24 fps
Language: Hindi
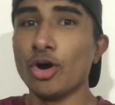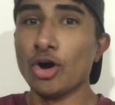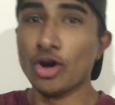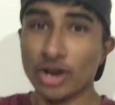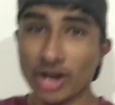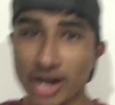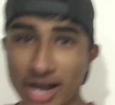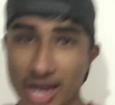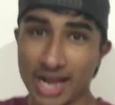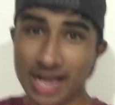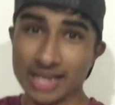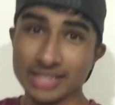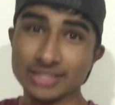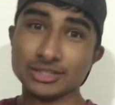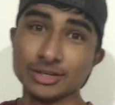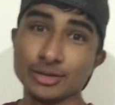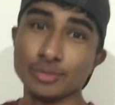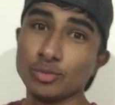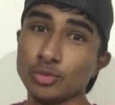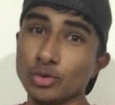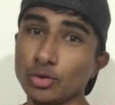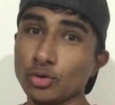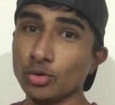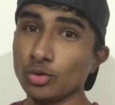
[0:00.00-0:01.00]
और आज
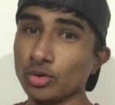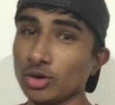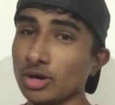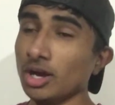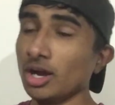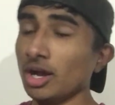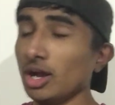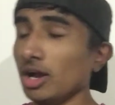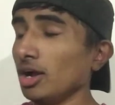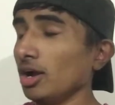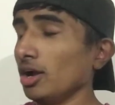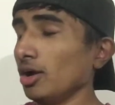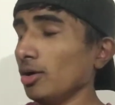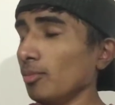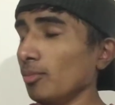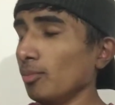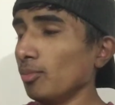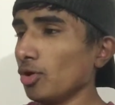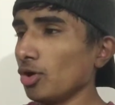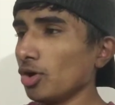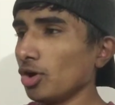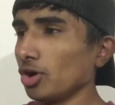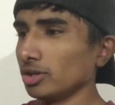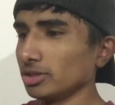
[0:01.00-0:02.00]
हम लोग
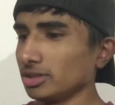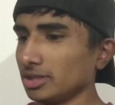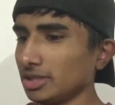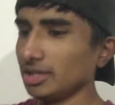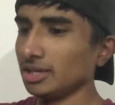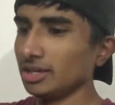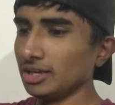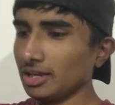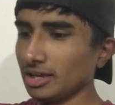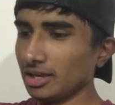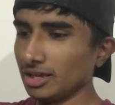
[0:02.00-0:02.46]
बहुत ही